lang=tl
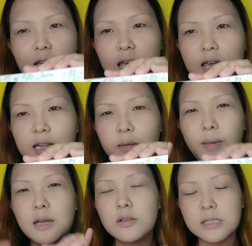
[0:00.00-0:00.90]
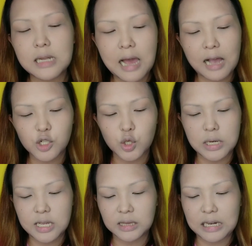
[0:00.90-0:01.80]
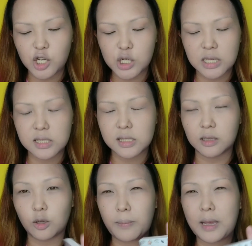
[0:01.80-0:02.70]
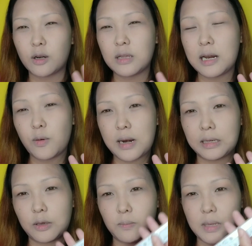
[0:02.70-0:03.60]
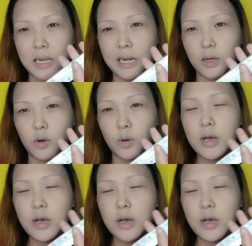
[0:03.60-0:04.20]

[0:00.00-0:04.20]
And meron sila actually three shades nito, pero dalawa lang yung binili ko.